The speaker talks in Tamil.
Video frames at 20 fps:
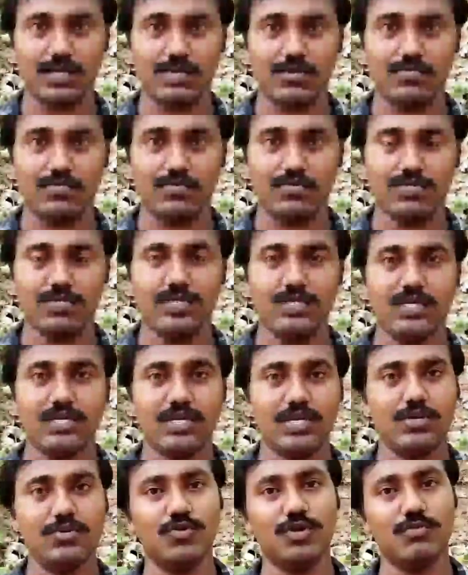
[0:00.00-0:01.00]
நடக்கும்போது
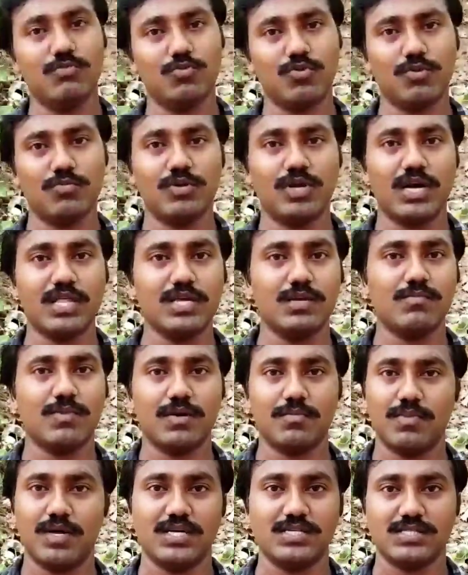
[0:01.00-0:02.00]
இன்னும் நம்ம உடம்புக்கு
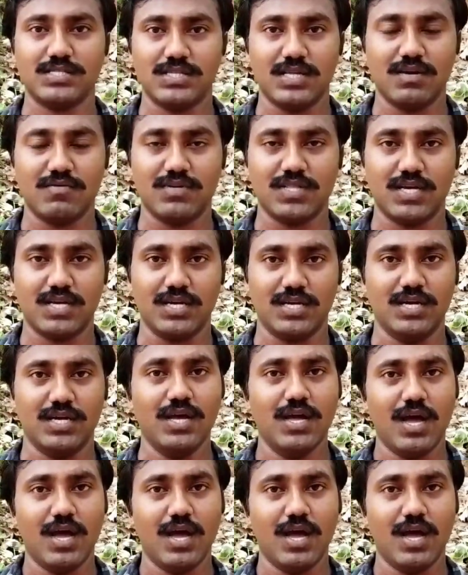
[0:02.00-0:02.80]
அதிகமான பேலன்ஸ் தேவை தானே